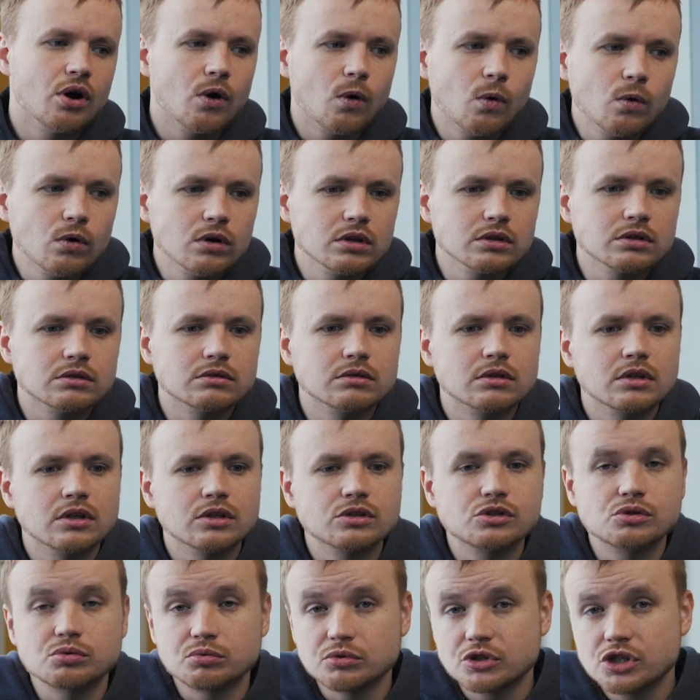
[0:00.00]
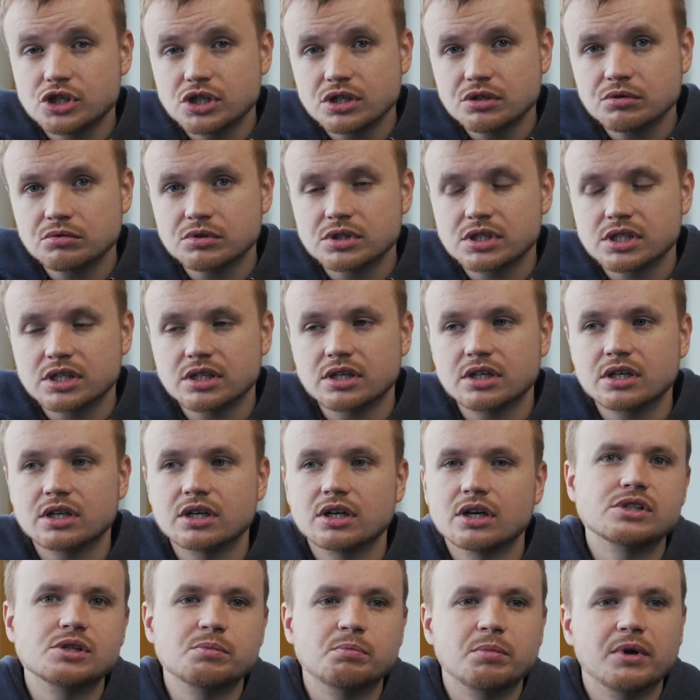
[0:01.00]
он случился,
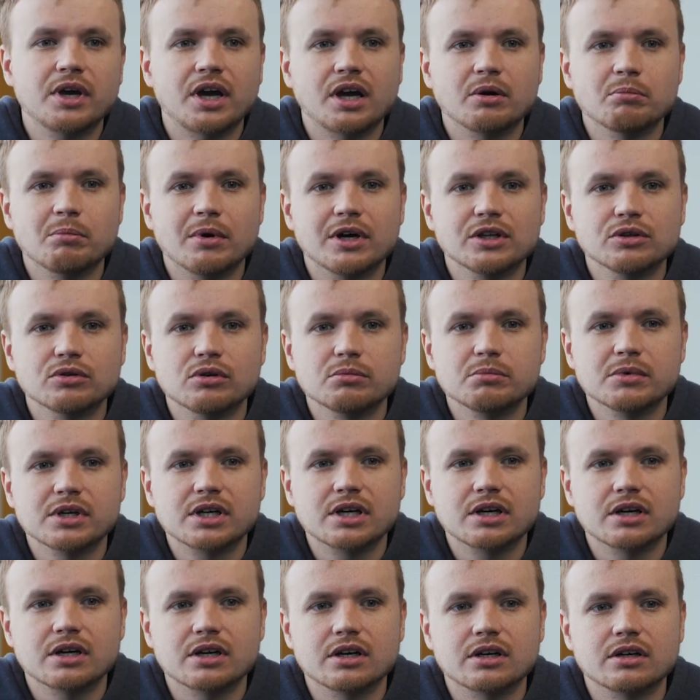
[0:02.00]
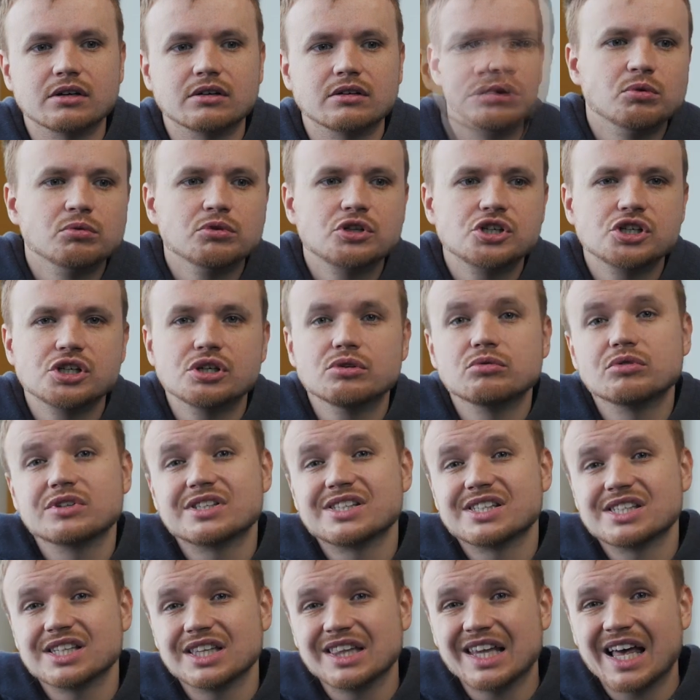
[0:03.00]
теперь Рыбономика получила
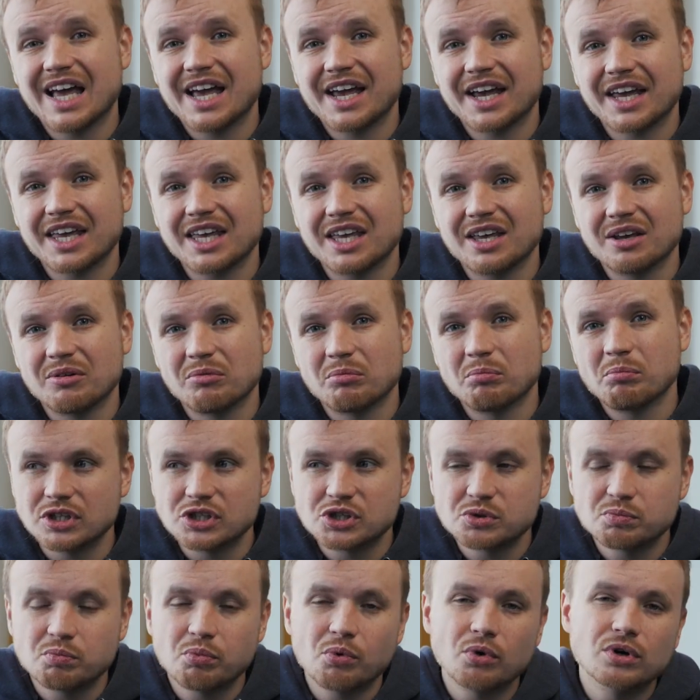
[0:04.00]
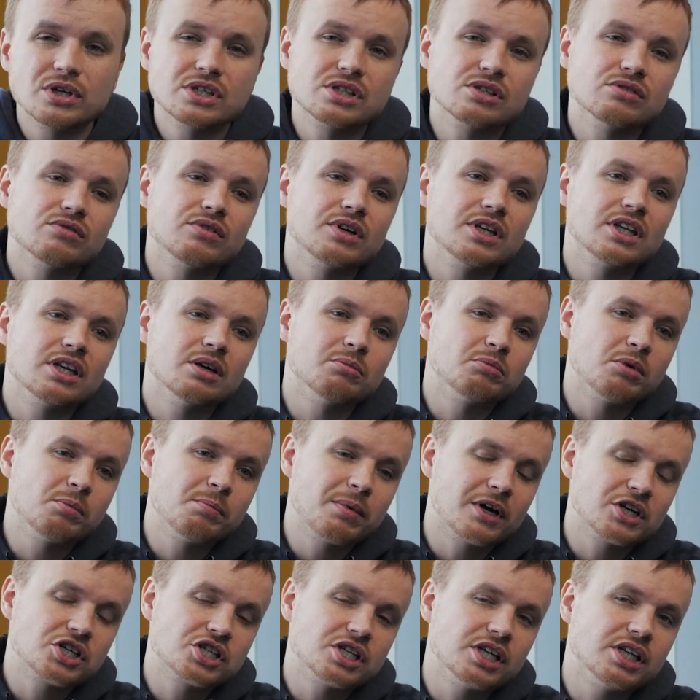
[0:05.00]
сценарии использования, мы
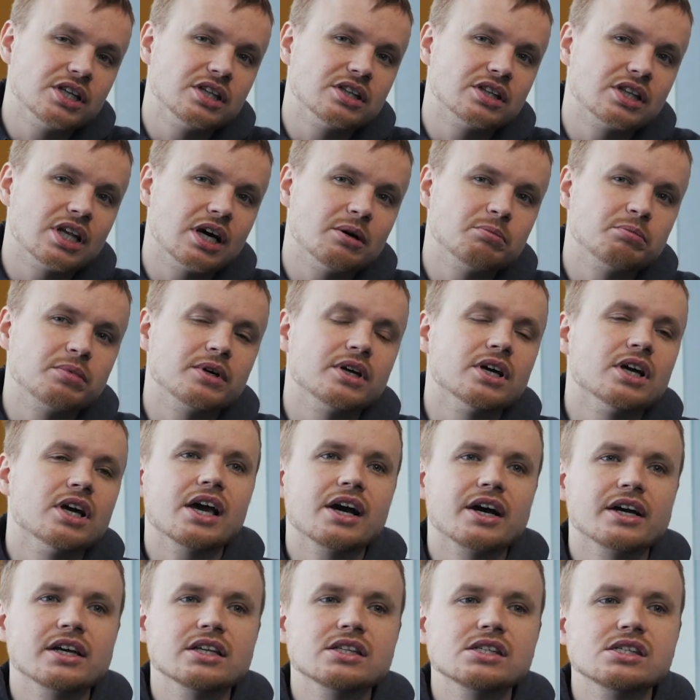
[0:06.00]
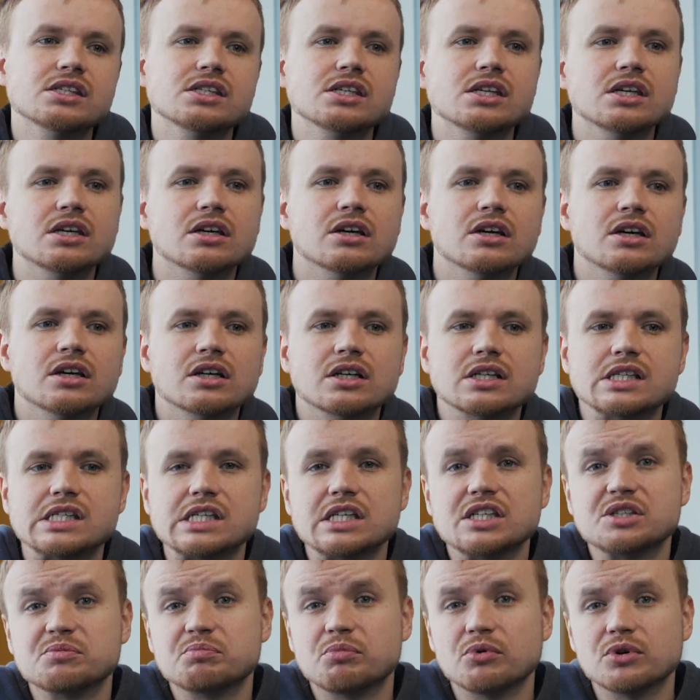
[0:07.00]
прошли этапы R&D,
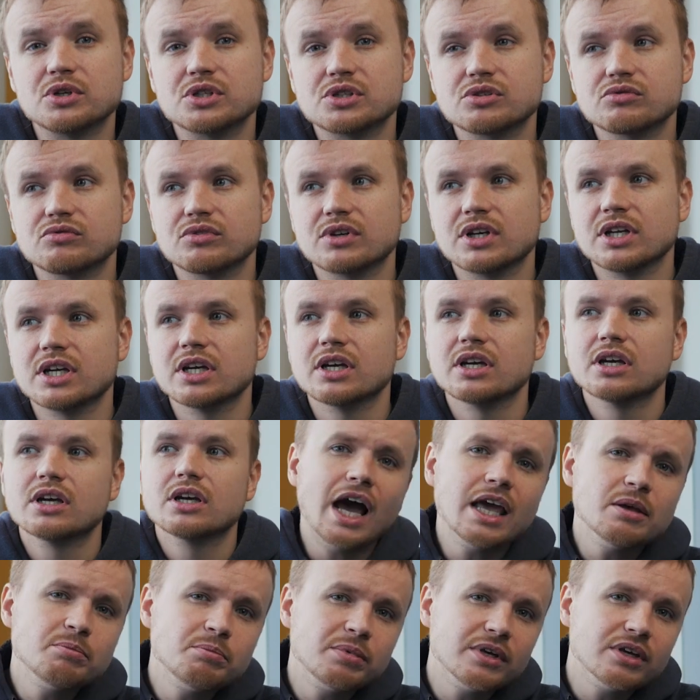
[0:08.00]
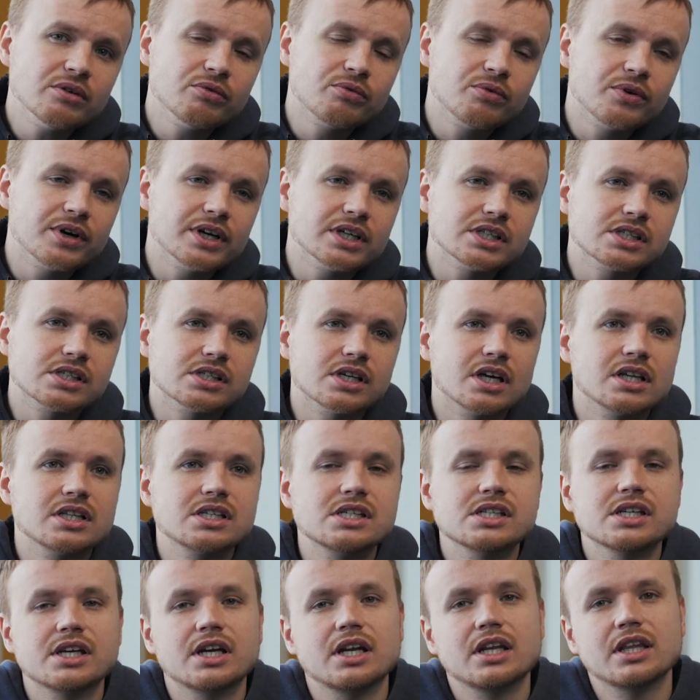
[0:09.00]
где использовали IPFS
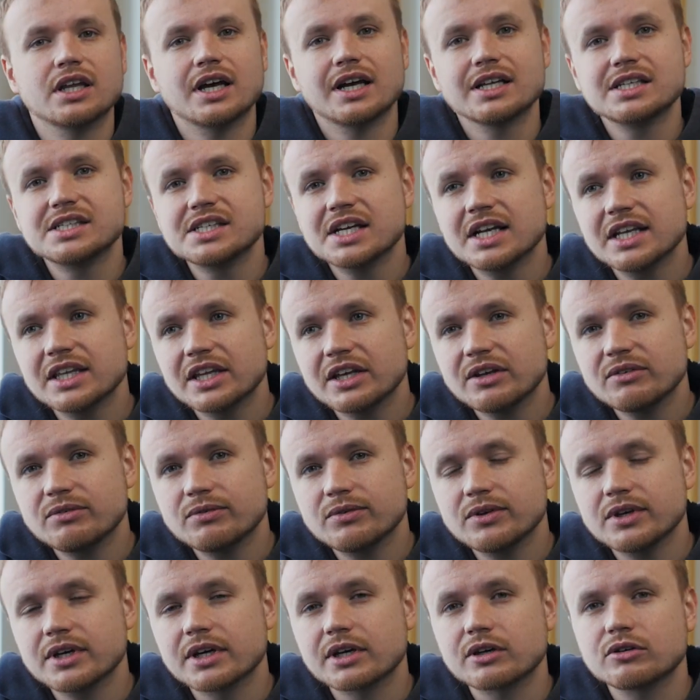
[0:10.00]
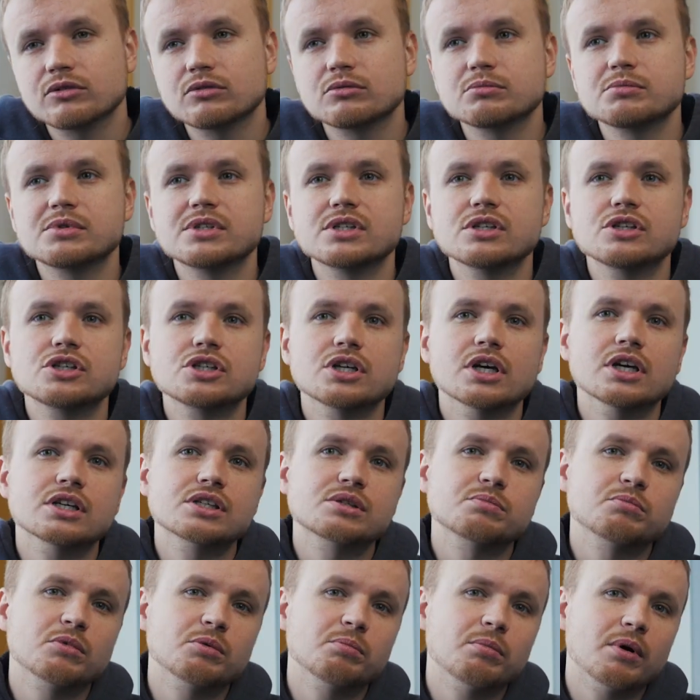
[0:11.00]
отдельно, отдельно эфириум,
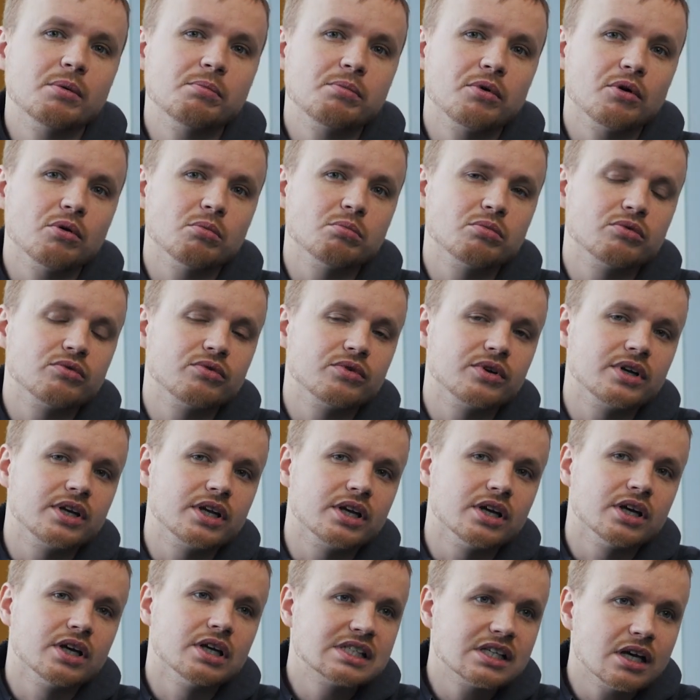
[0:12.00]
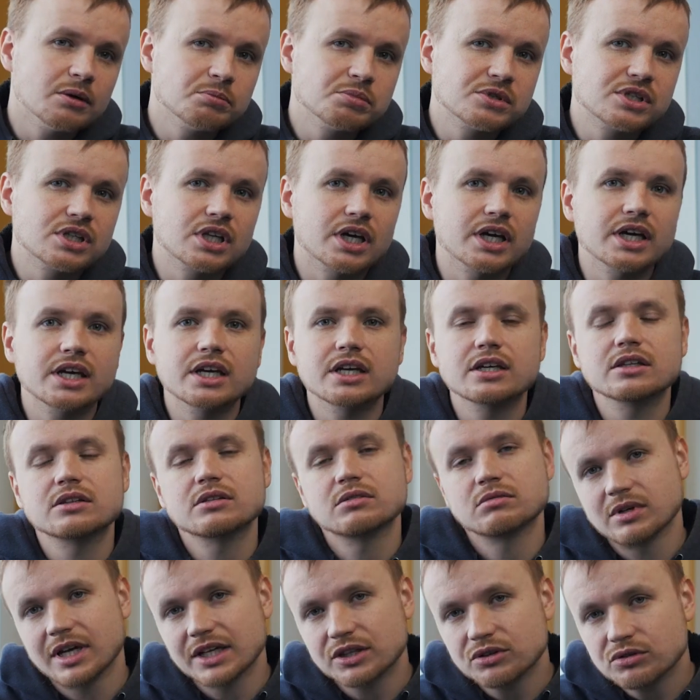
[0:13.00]
сейчас мы попробовали
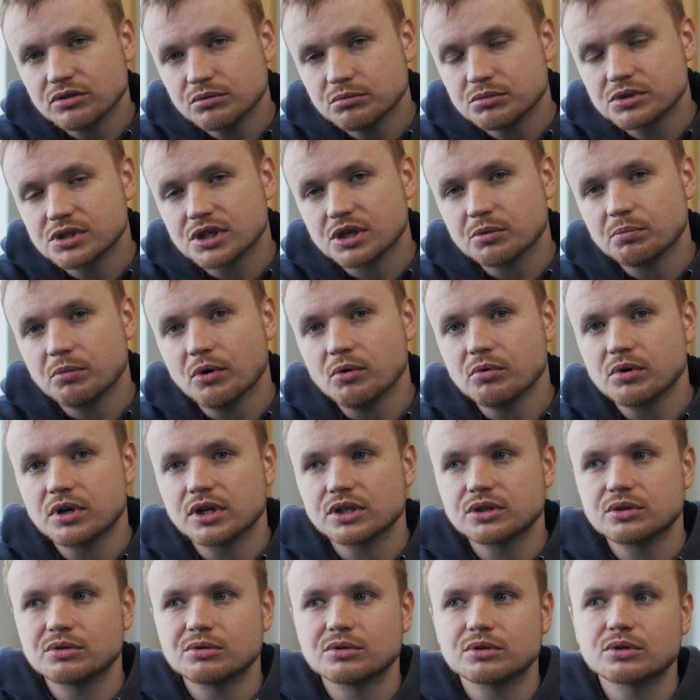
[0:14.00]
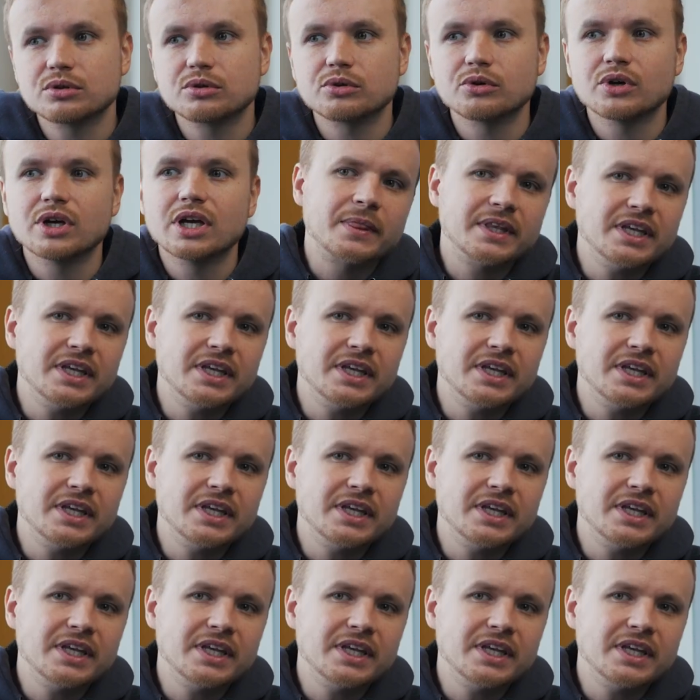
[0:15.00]
Substrate, готовимся к Polkadot.